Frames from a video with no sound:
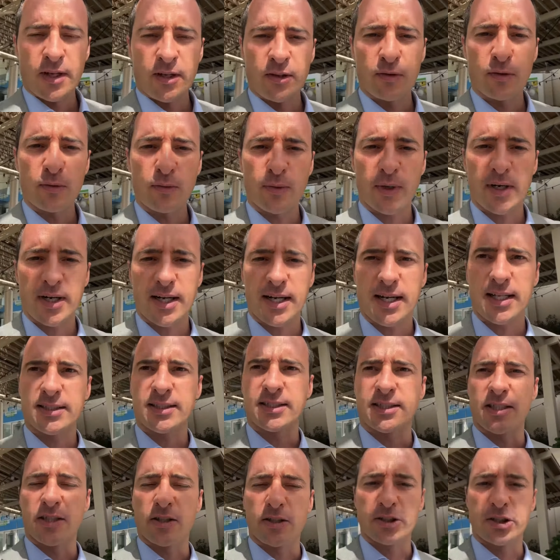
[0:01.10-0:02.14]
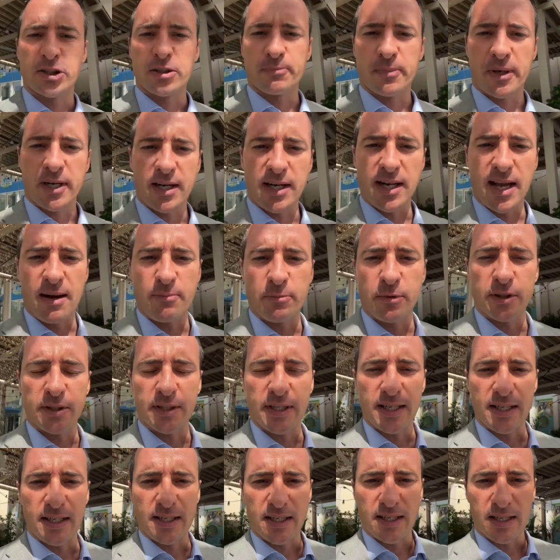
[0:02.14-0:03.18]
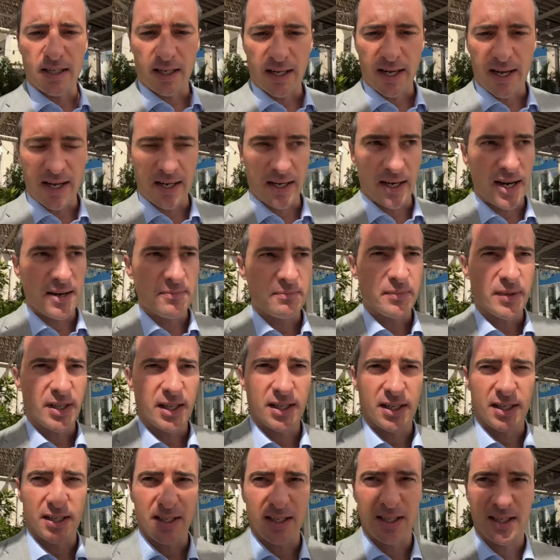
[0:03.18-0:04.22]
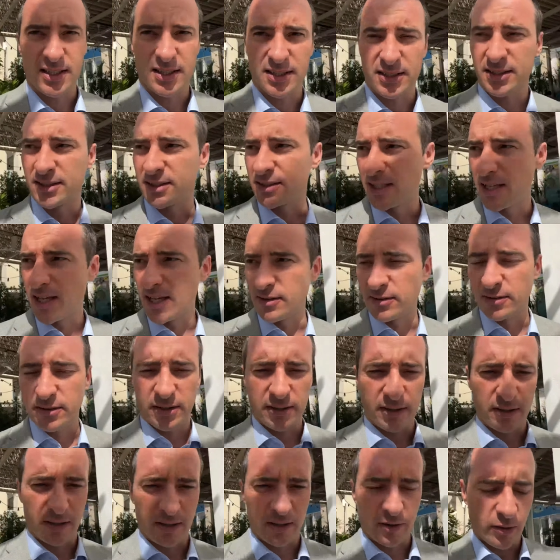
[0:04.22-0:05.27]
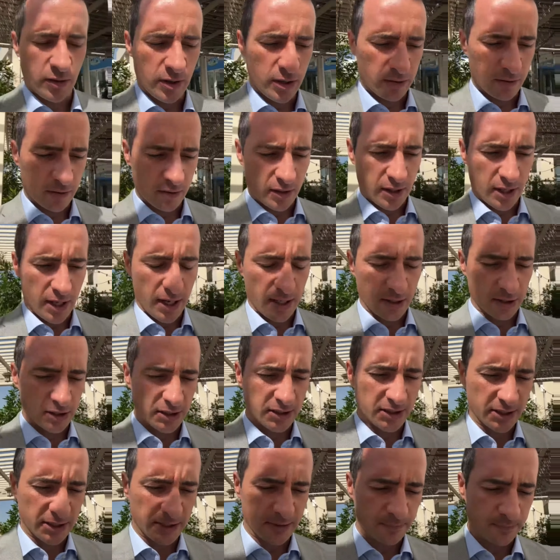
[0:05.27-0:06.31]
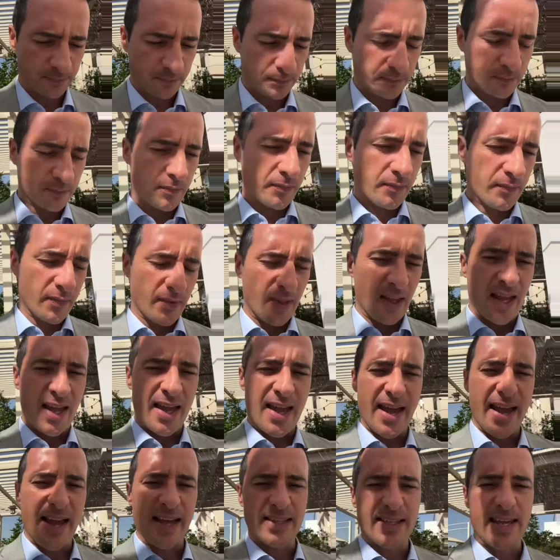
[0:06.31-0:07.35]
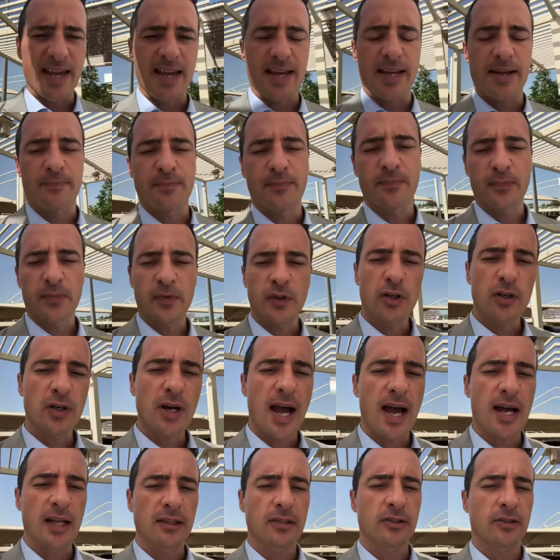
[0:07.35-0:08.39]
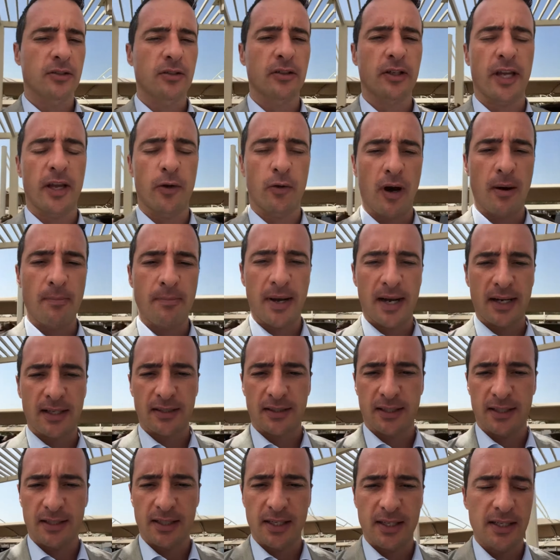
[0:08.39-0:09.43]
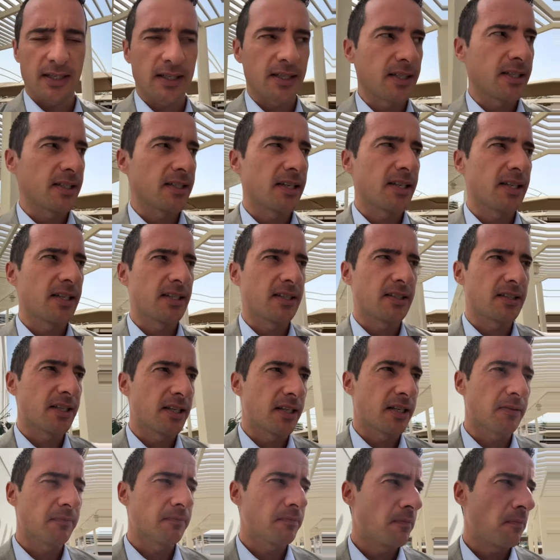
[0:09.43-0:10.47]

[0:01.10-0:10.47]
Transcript: Dunque ragazzi, oggi parliamo del RERA, Real Estate Regulatory Agency, ed è non altro che una parte del DLD,